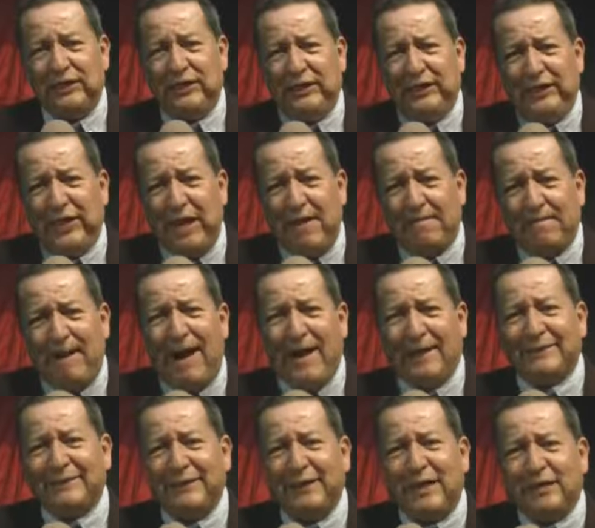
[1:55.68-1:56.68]
y la
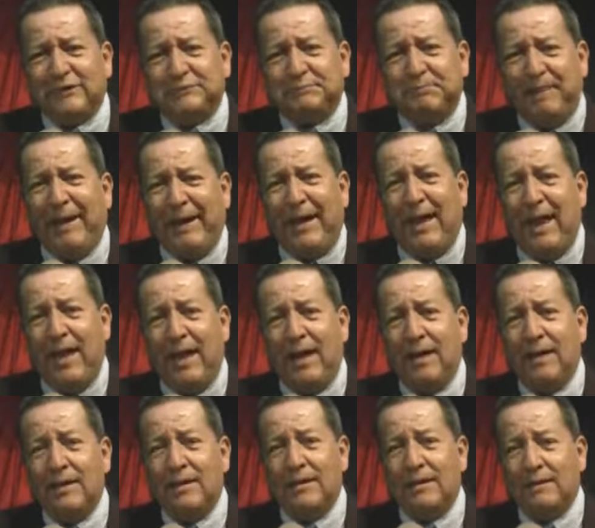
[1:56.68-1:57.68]
patria espera
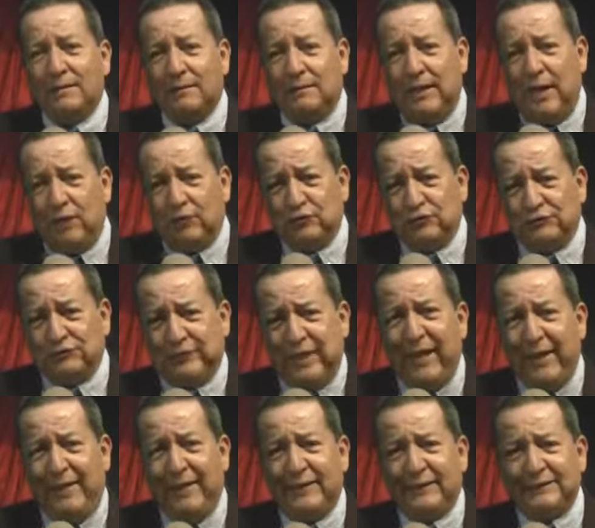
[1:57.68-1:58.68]
de
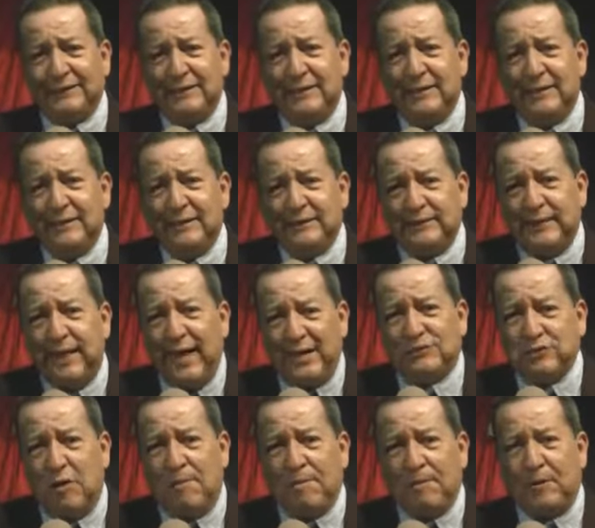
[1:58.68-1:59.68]
ustedes, de
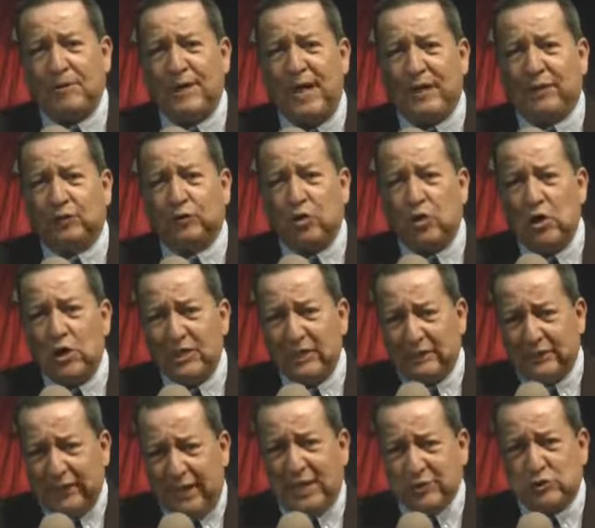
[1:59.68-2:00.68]
esos proyectos,
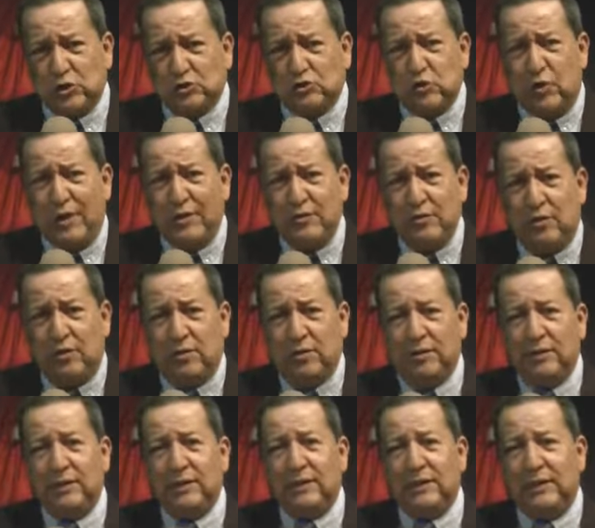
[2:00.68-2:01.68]
de esos sueños
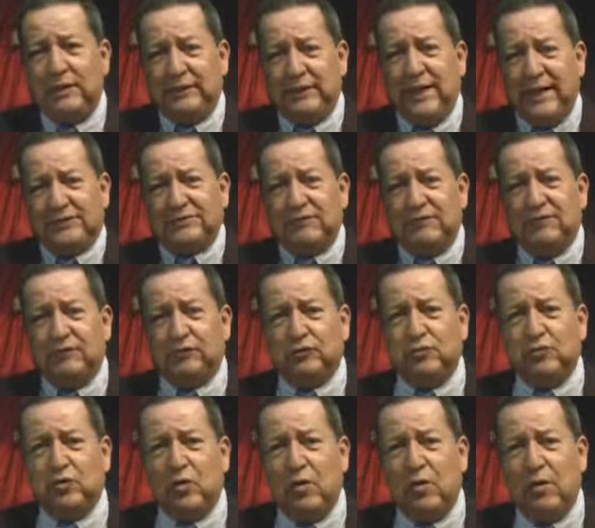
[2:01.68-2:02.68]
y de ese
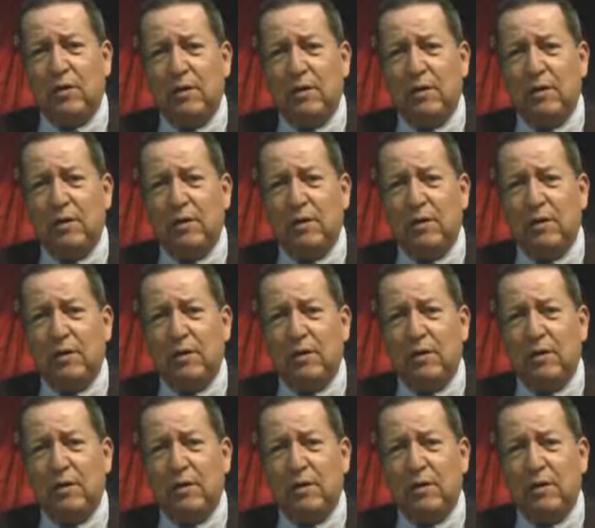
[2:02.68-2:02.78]
futuro